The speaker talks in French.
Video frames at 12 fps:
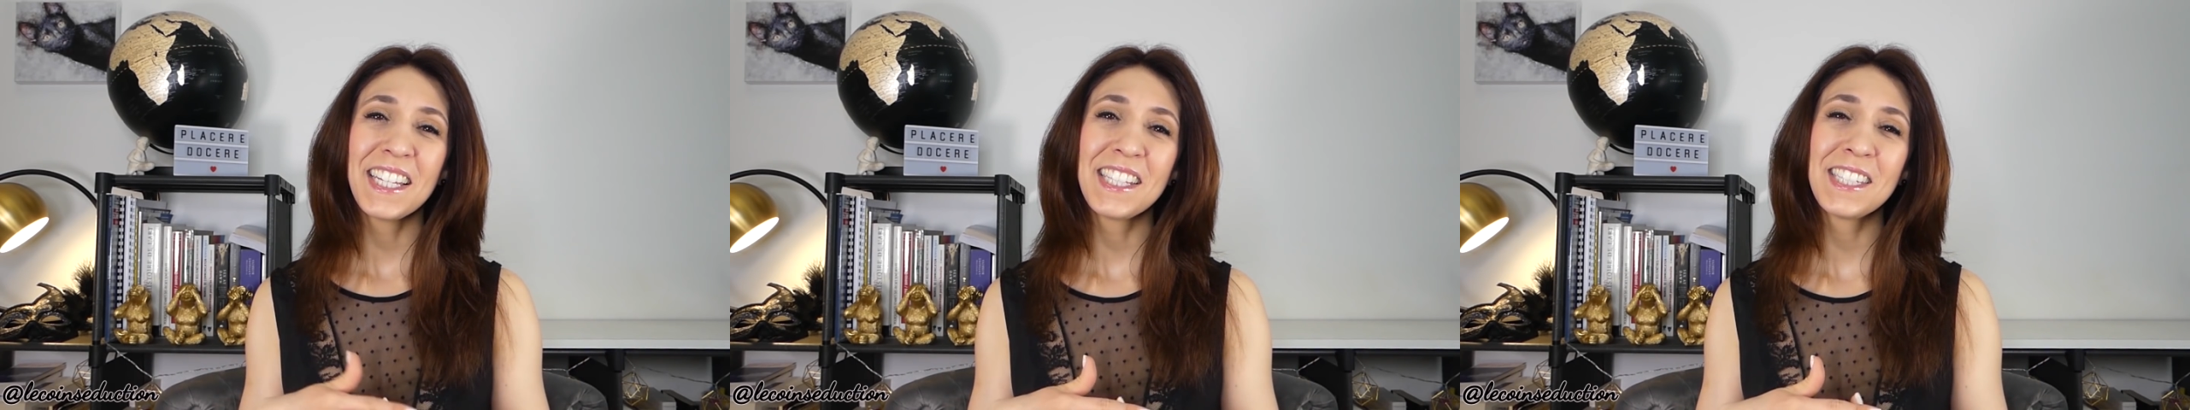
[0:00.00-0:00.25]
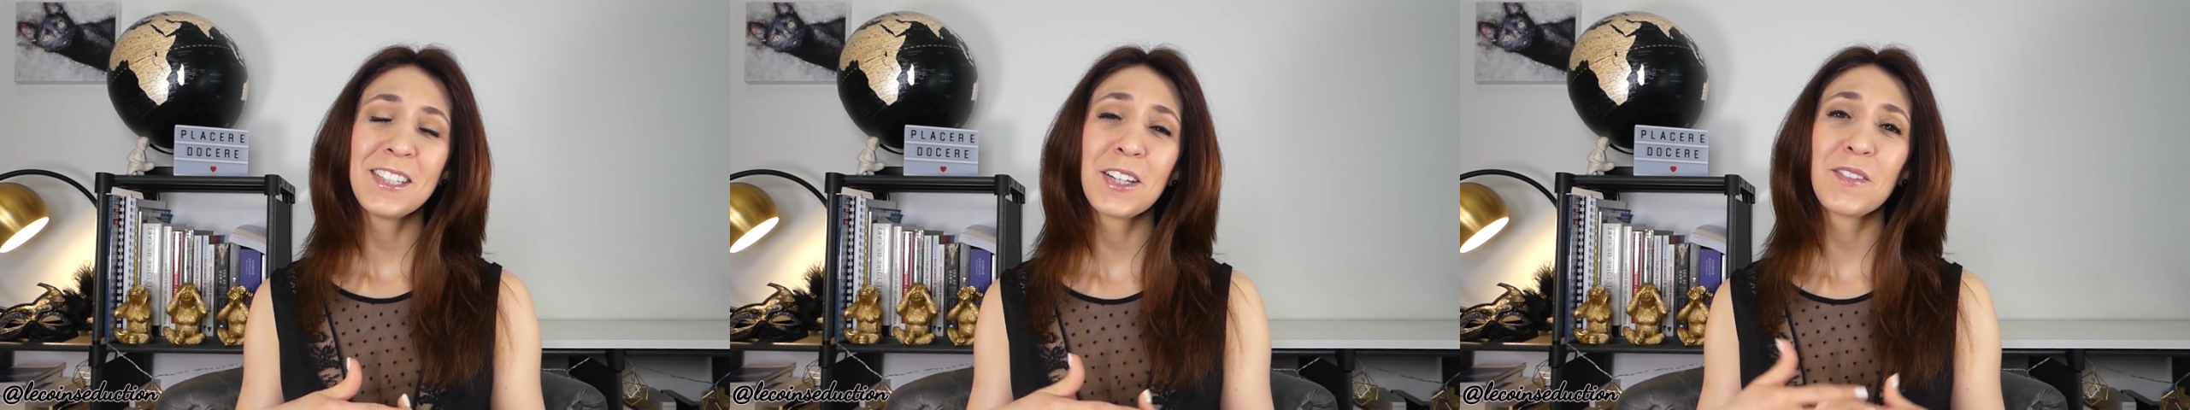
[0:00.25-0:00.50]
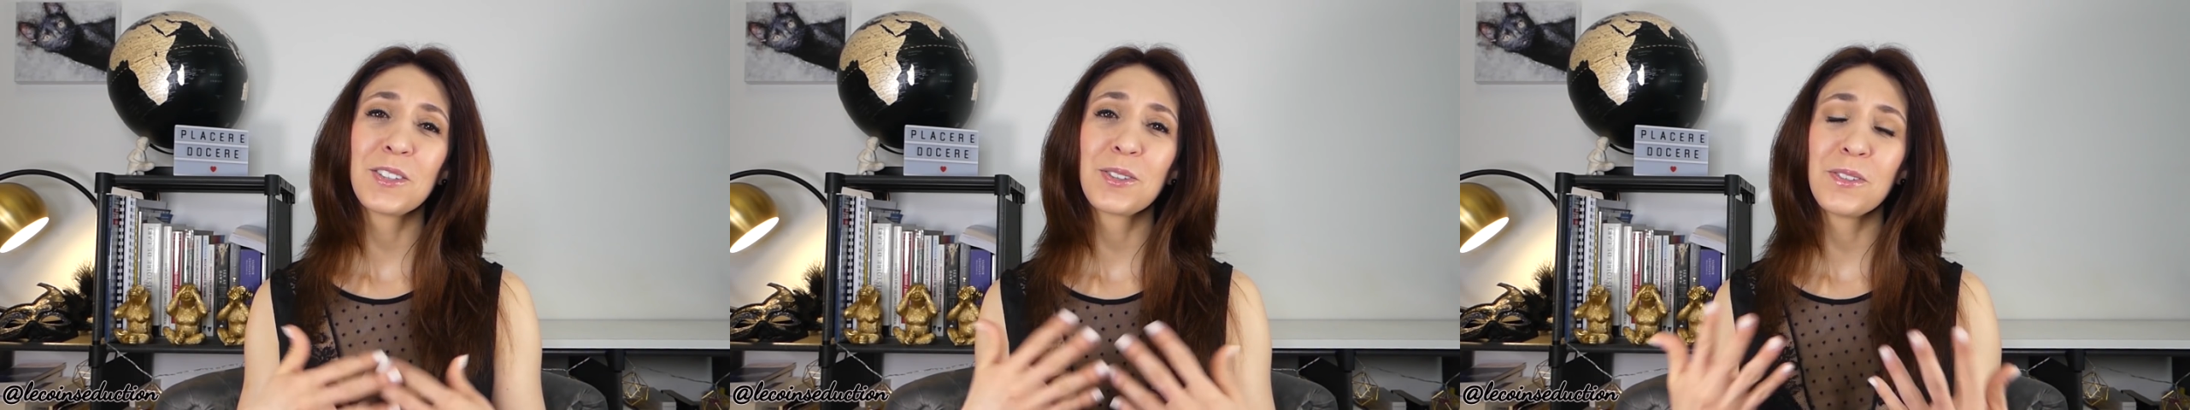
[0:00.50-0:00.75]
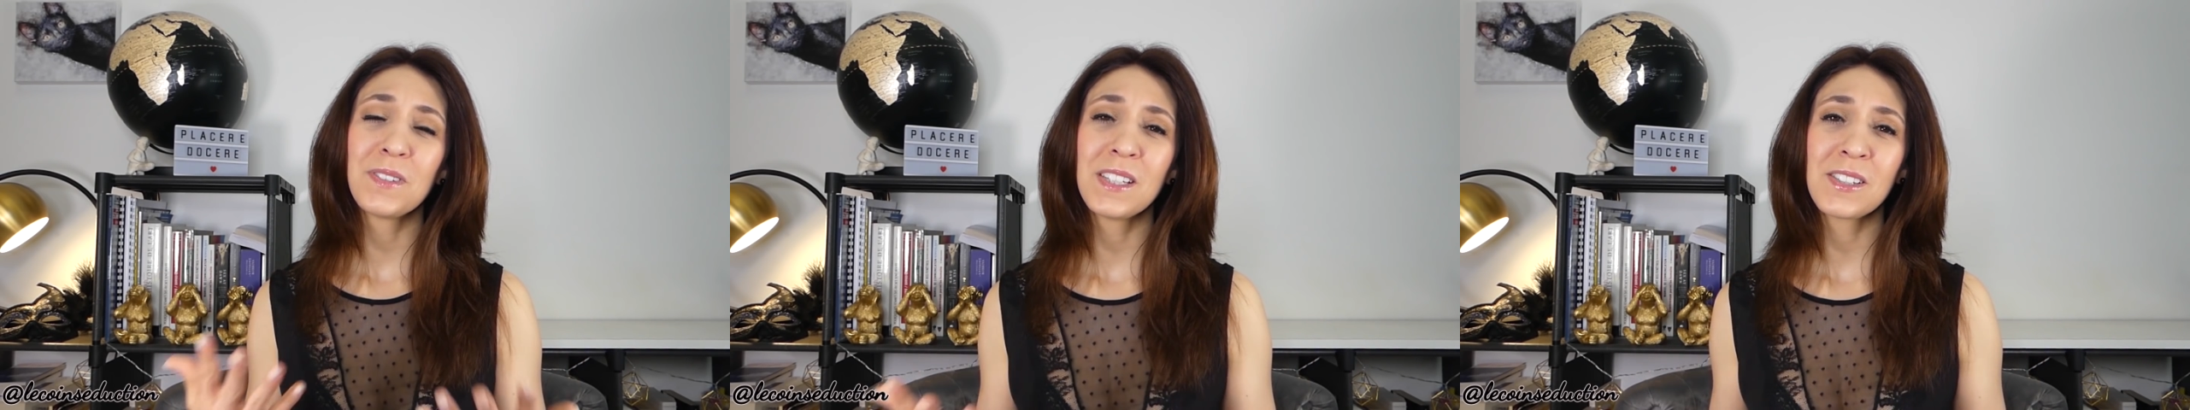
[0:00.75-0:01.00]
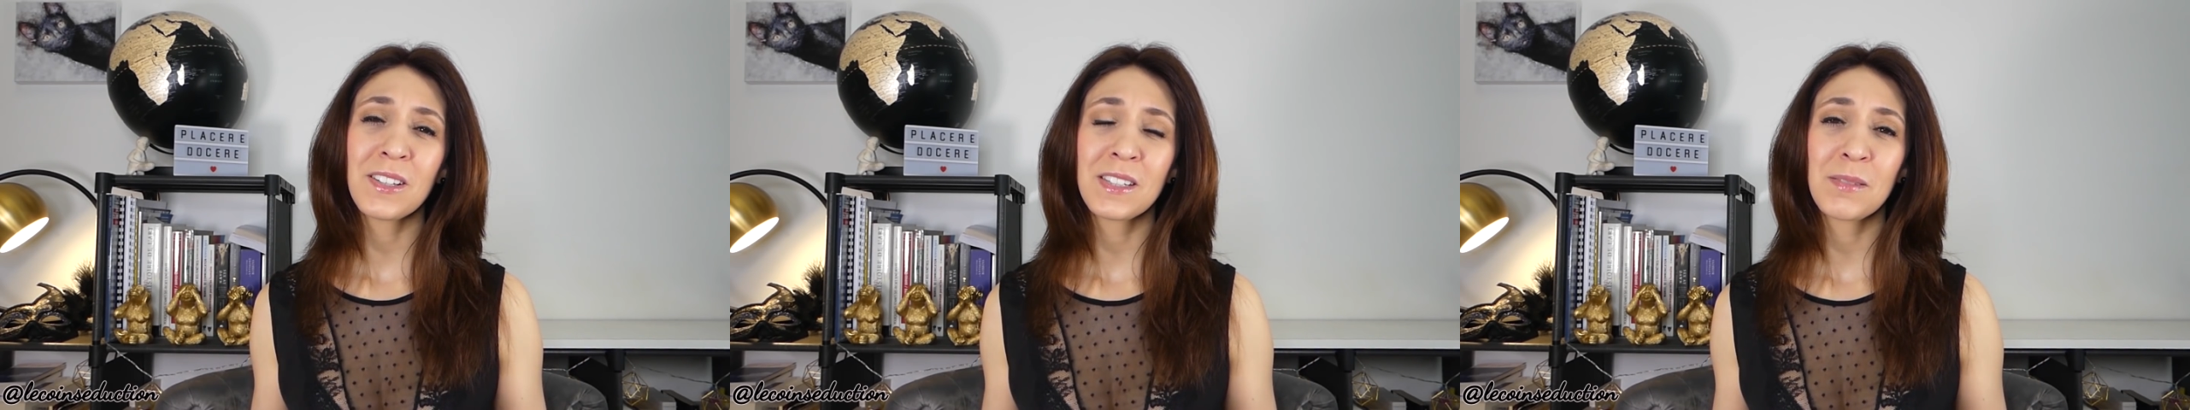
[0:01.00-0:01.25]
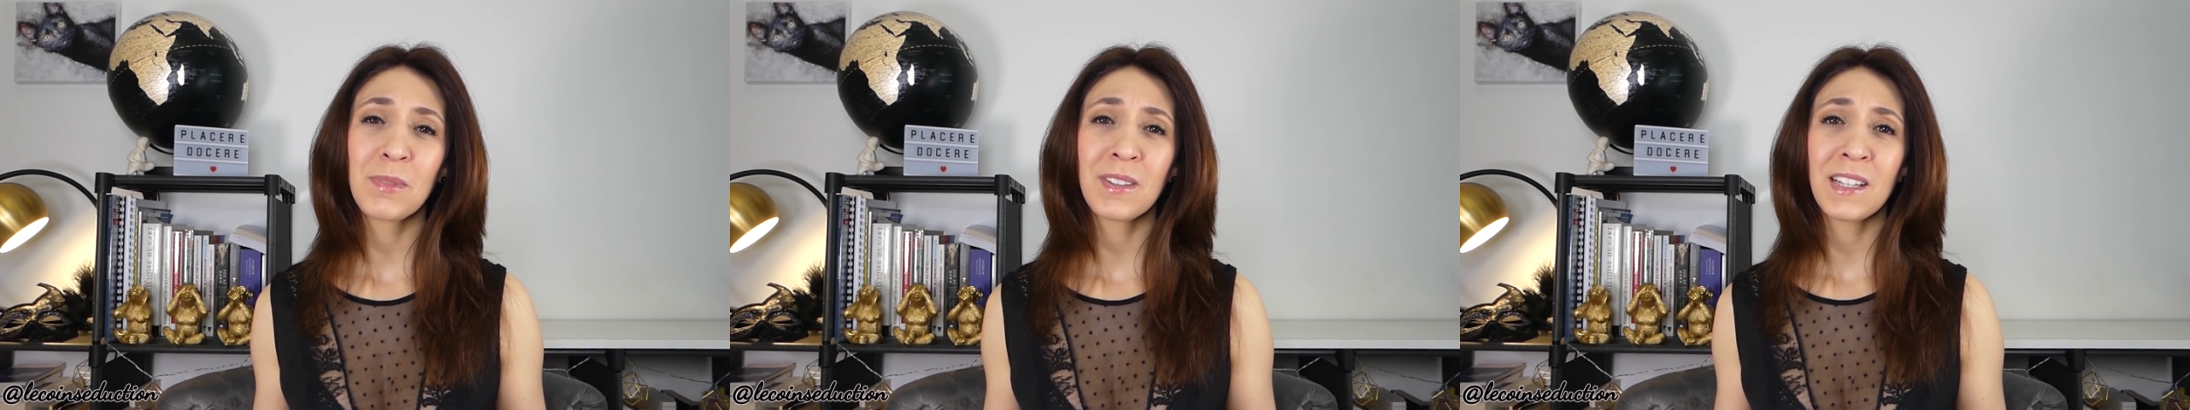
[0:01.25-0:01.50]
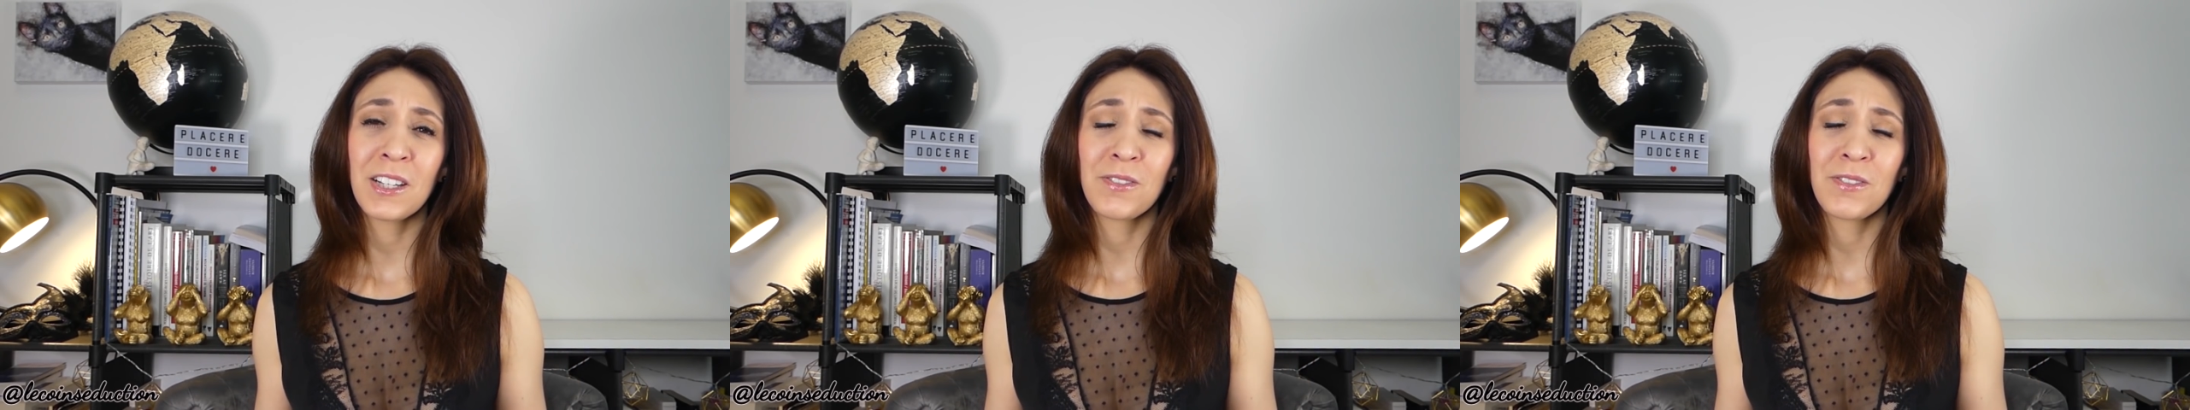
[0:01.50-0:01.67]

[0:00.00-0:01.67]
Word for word: et si dans votre vie sentimentale,